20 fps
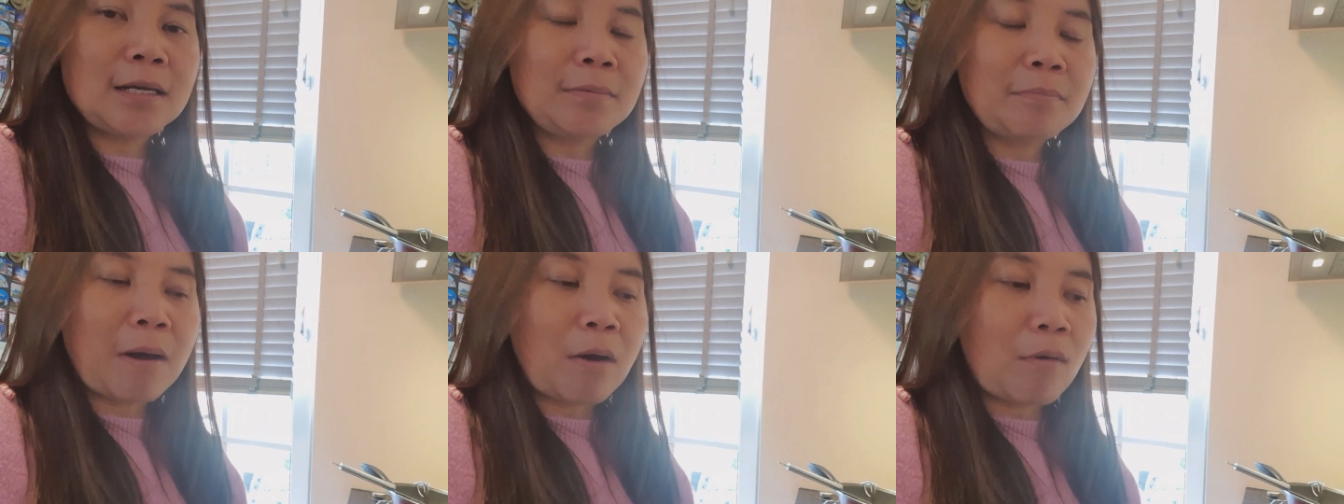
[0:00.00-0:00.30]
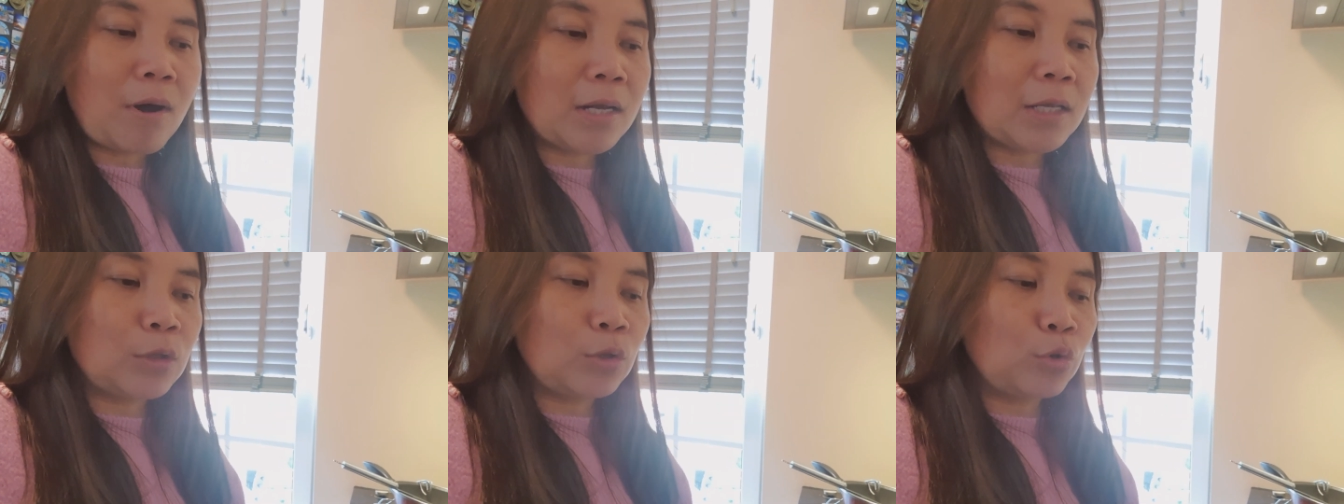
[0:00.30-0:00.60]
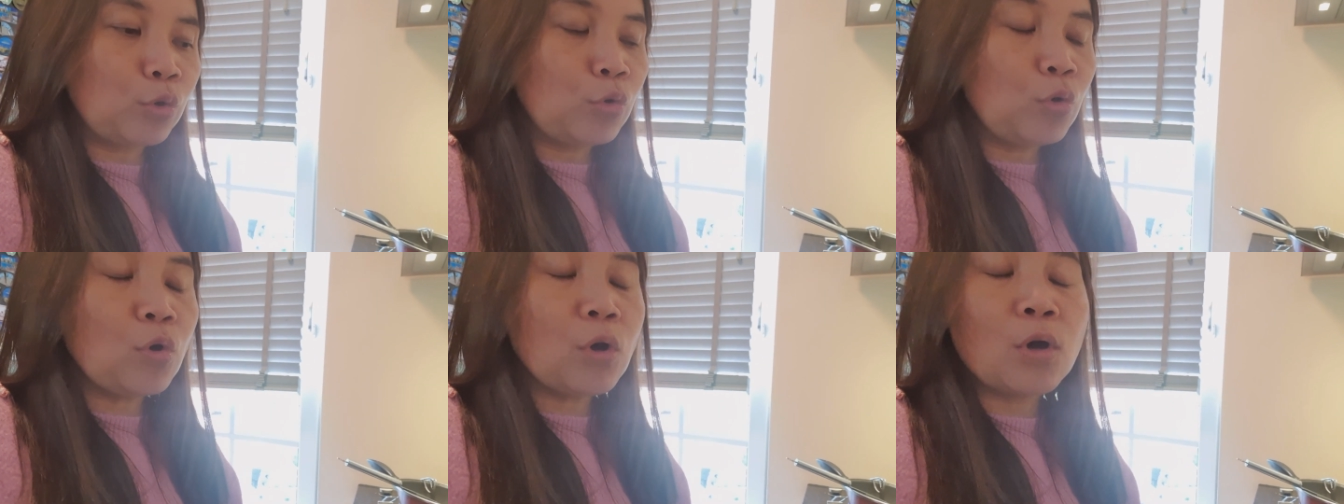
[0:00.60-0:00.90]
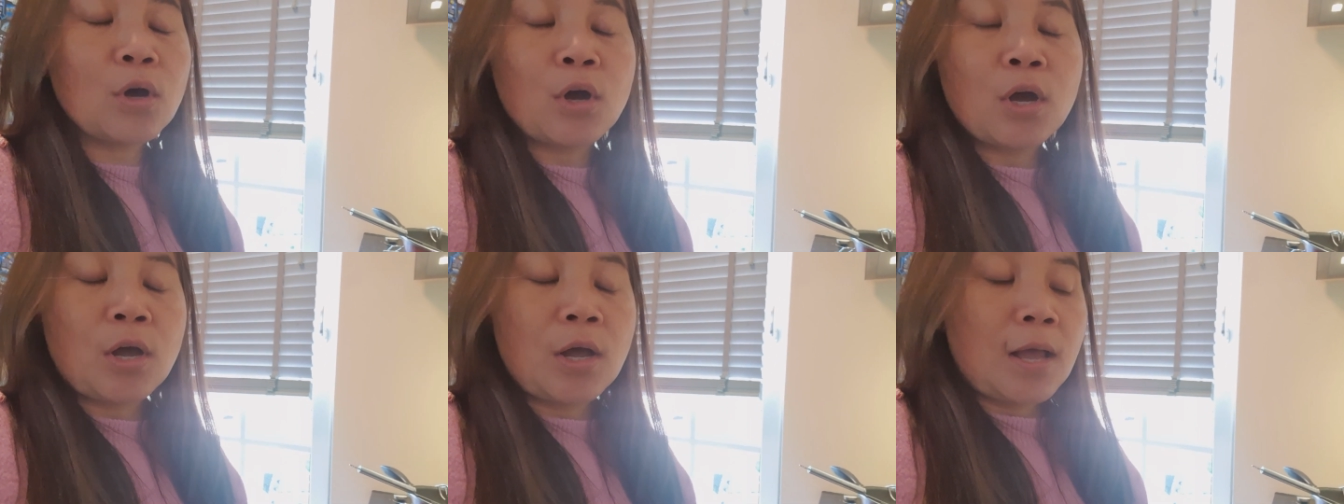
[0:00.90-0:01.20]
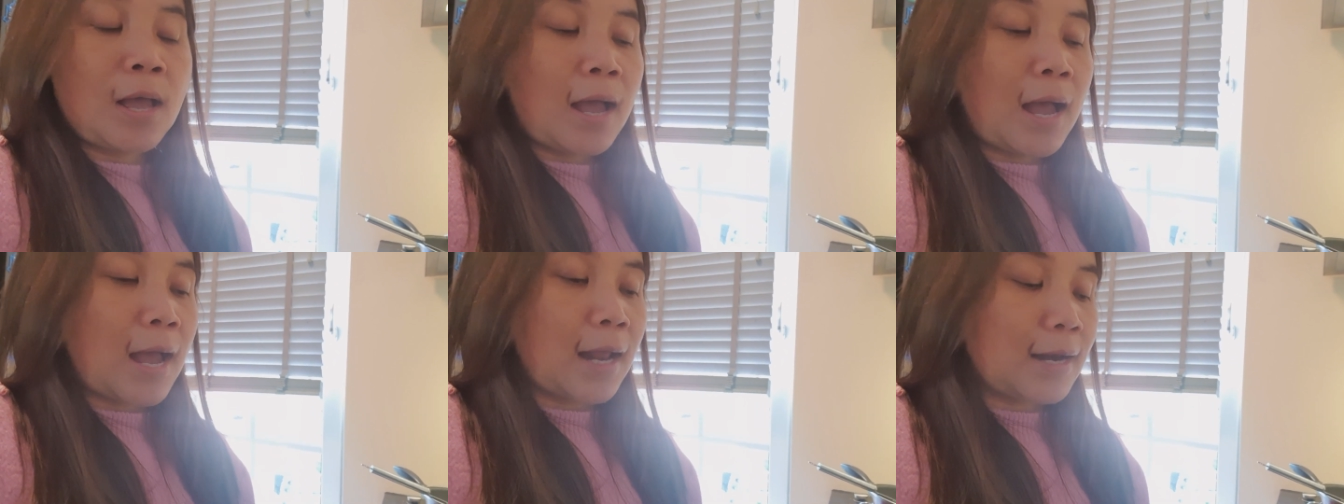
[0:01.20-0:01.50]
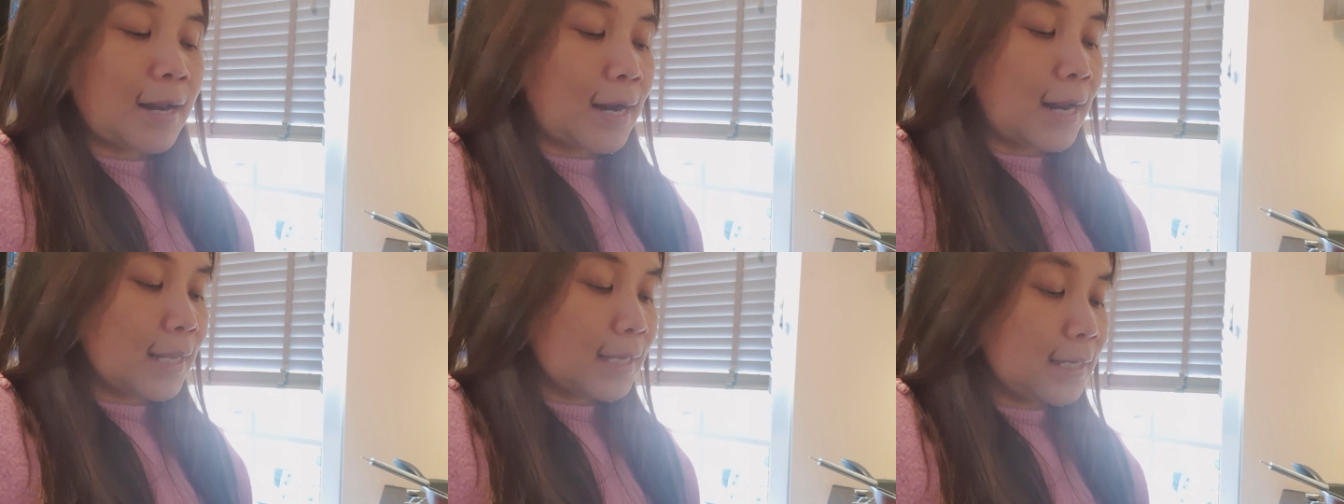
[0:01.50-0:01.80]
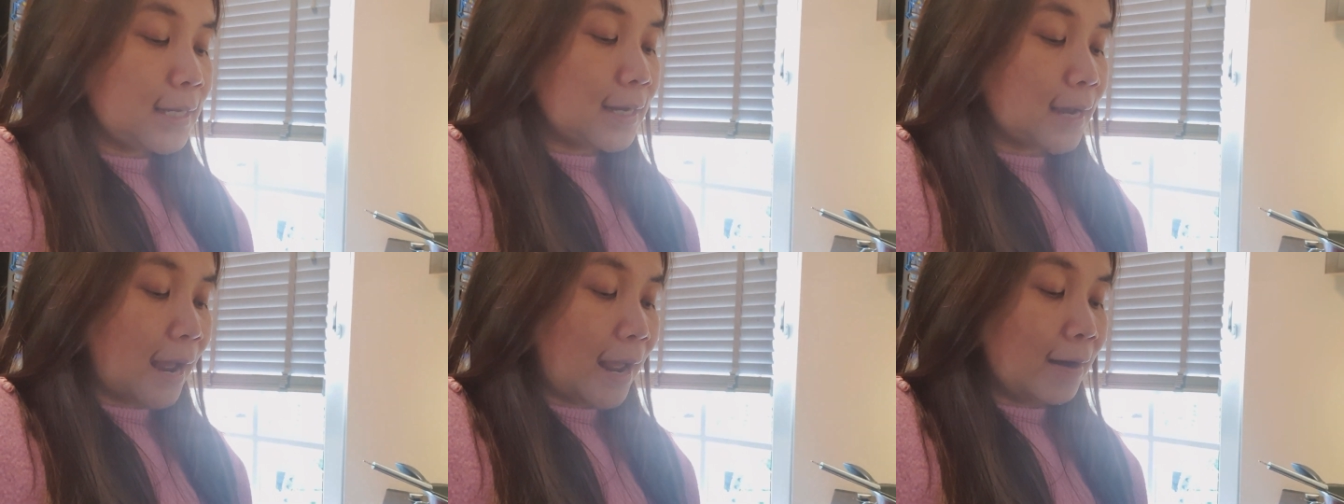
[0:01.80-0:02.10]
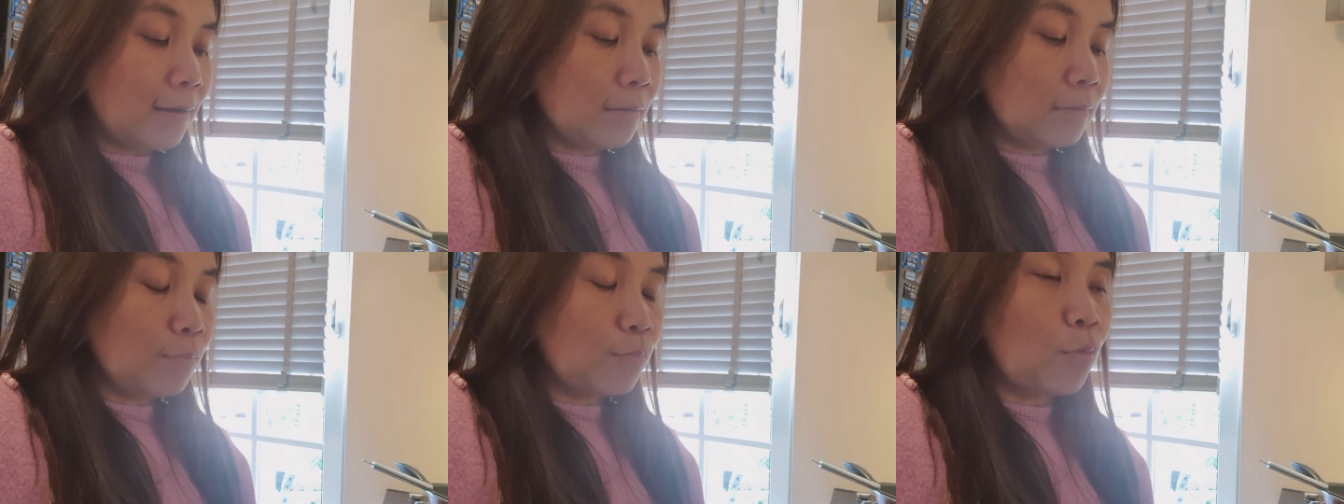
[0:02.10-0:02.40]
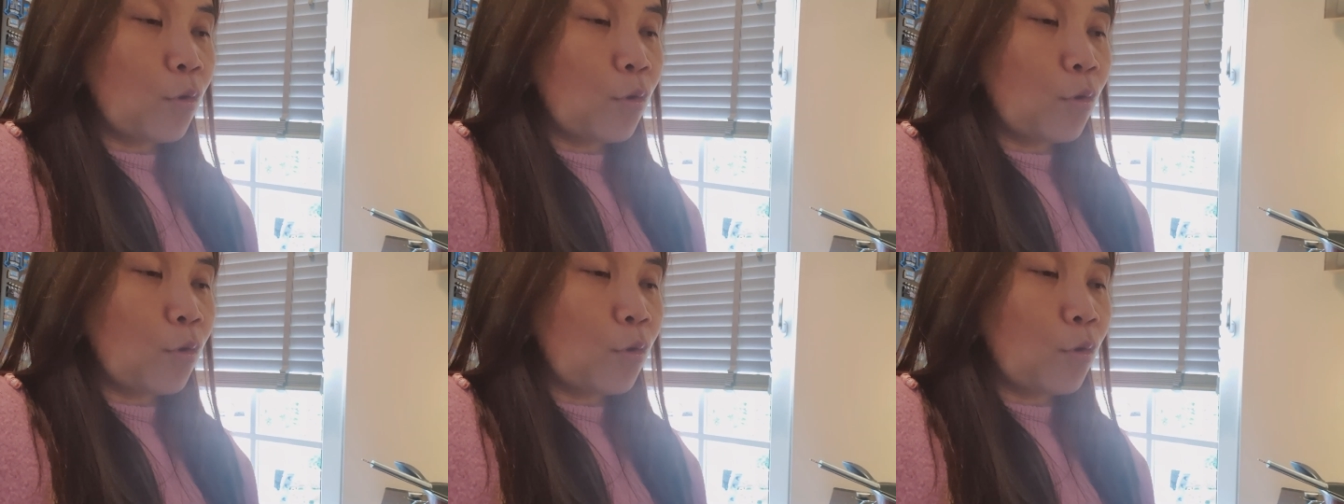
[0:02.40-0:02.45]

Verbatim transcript: dibawa itu adalah ikan